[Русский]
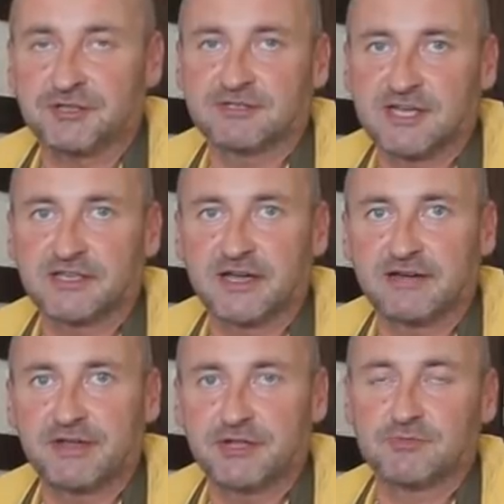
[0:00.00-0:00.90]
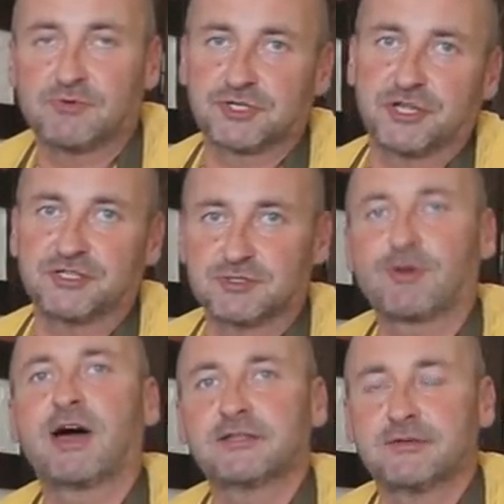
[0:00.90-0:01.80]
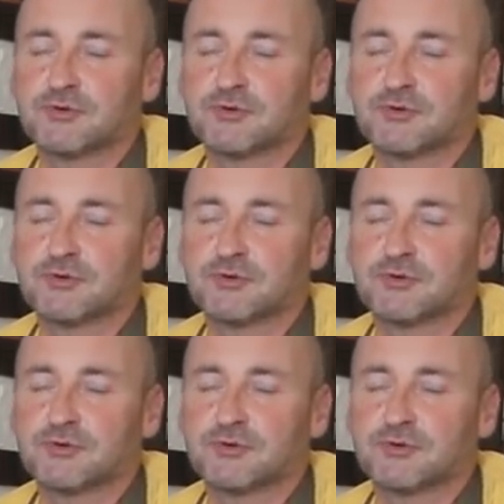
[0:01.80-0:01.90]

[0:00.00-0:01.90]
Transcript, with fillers: То есть, как я говорил, можно и цукаты,